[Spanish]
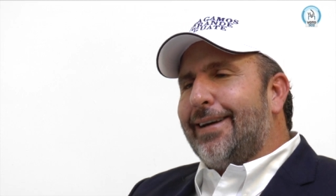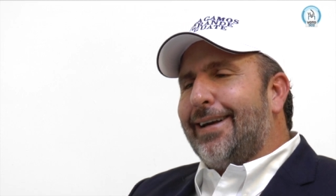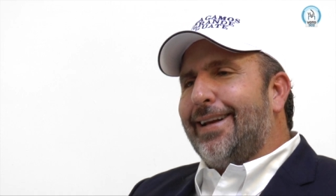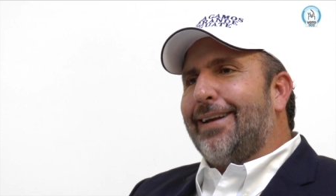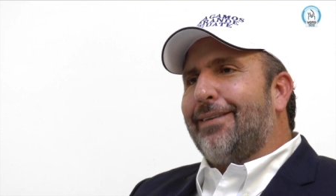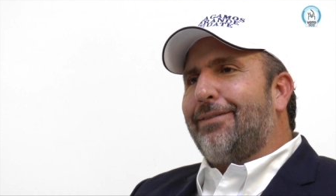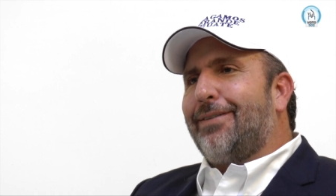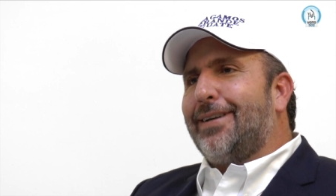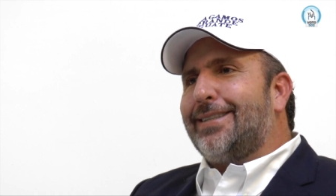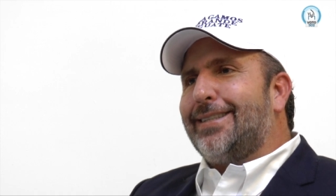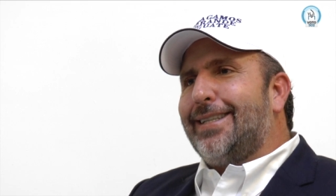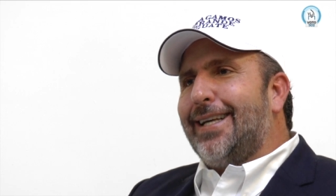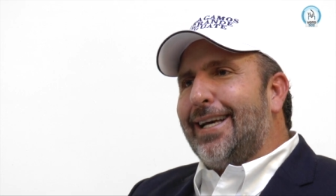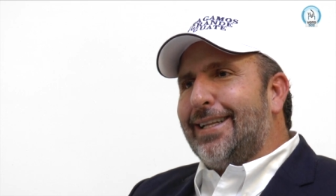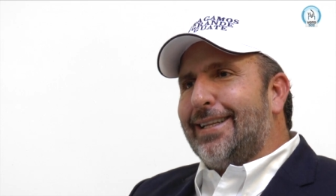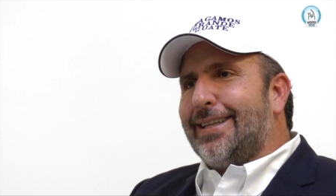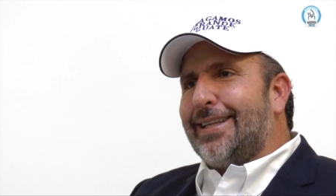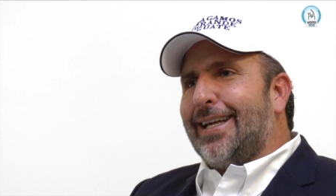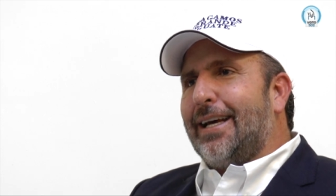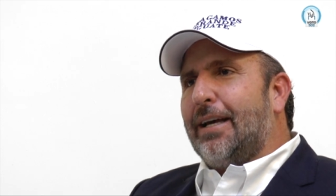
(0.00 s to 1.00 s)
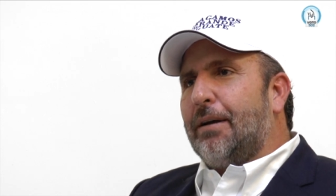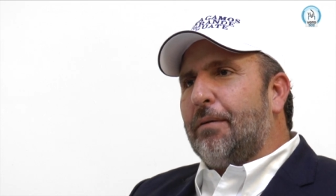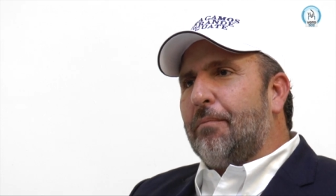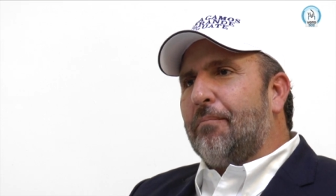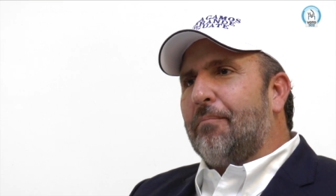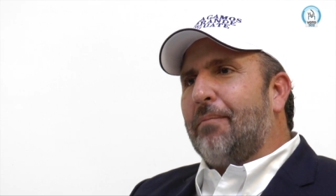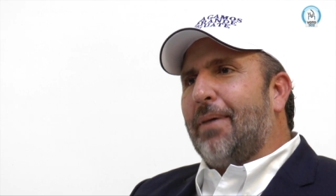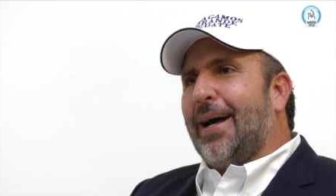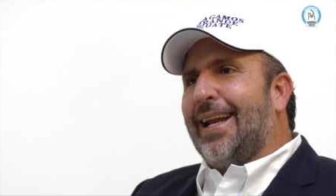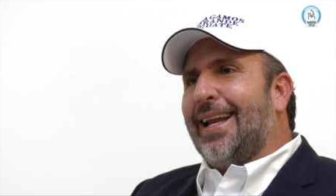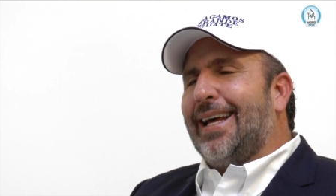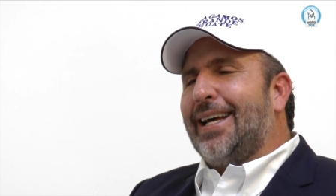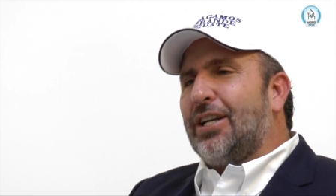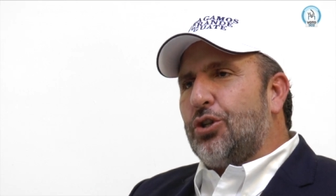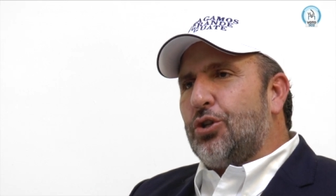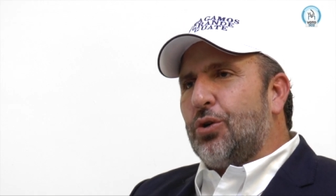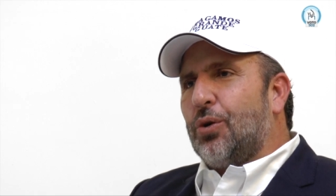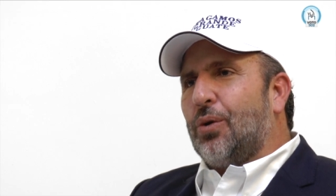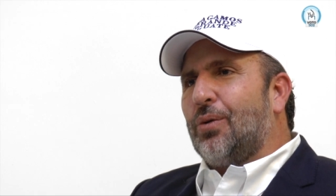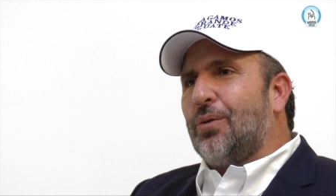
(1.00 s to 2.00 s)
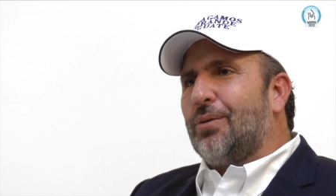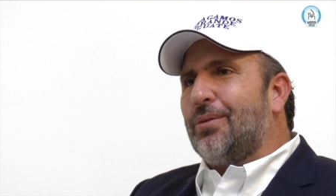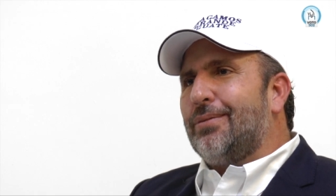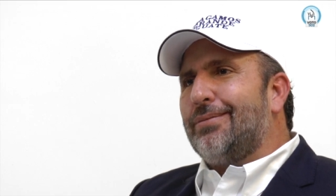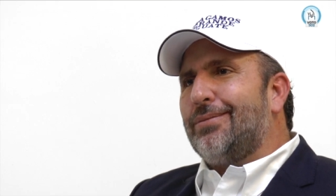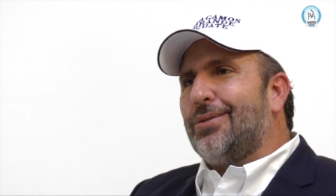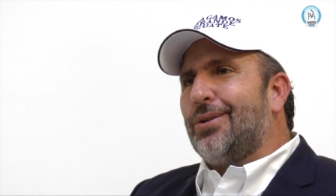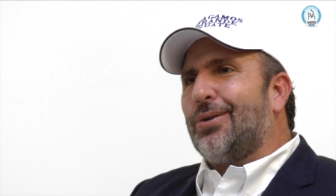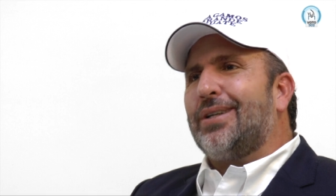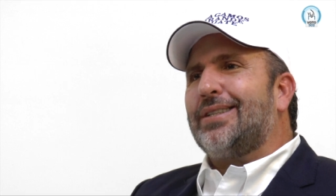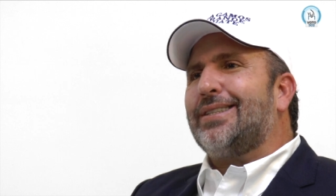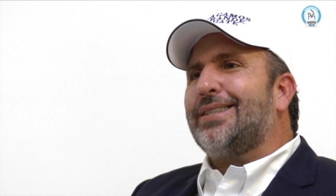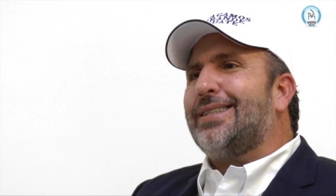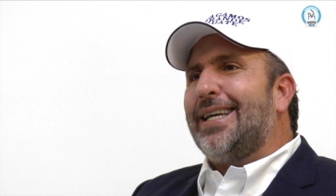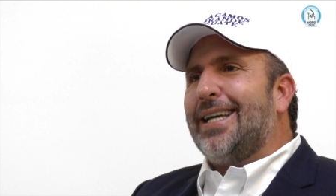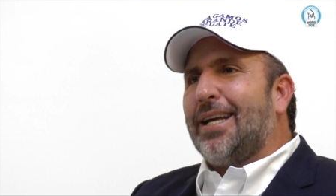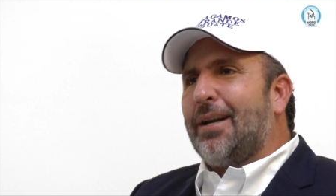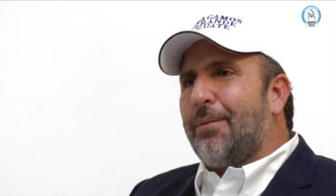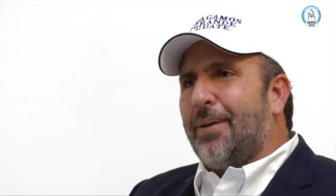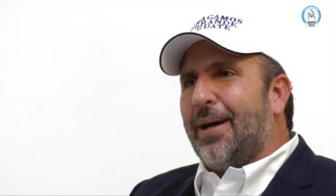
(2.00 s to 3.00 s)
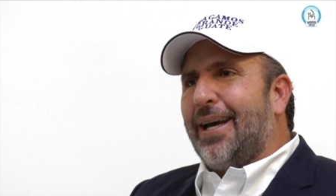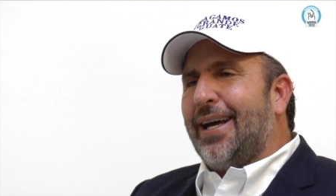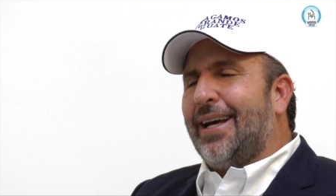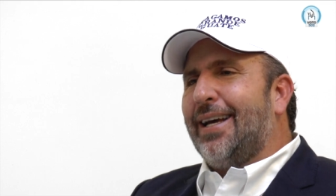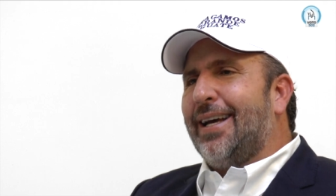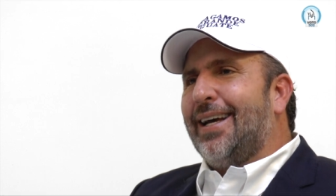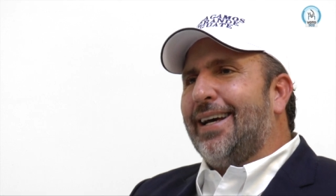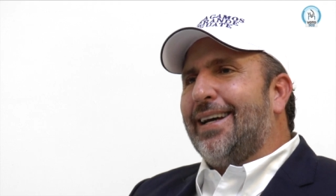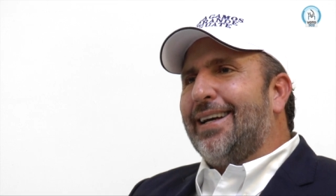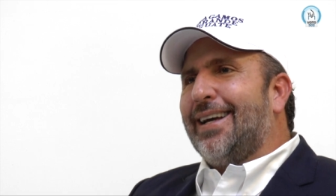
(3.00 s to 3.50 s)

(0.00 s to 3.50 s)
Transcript: Ineficiente, mal hecho, no sirve,